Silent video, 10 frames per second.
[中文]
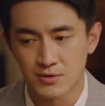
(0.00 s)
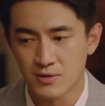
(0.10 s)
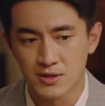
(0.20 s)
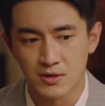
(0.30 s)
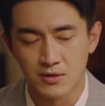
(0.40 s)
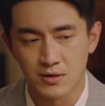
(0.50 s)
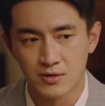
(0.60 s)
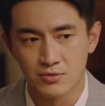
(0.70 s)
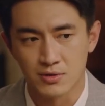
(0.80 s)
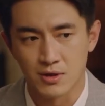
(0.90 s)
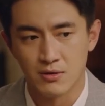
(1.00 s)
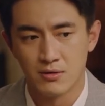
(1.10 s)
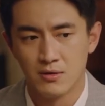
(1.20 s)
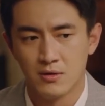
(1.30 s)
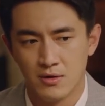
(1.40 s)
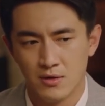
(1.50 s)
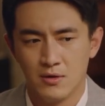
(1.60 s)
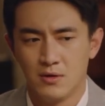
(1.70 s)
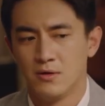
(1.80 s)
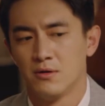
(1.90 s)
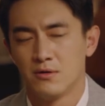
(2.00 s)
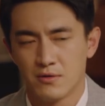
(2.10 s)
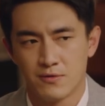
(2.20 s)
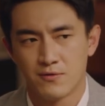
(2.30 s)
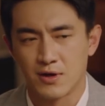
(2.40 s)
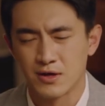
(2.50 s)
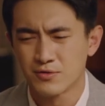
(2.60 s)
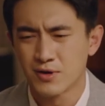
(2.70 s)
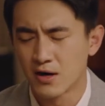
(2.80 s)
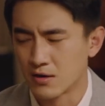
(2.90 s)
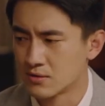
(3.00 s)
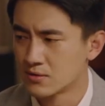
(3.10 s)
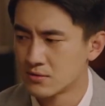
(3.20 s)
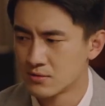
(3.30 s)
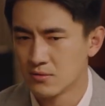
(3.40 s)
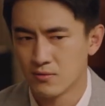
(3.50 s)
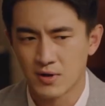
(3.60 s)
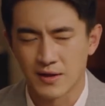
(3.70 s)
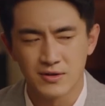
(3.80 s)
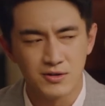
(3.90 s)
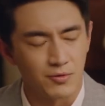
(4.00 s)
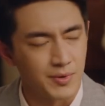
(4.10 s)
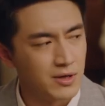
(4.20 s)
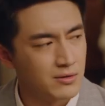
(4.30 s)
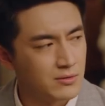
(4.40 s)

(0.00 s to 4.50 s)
算是个得力助手。反正就那样，我懒得跟你狡辩。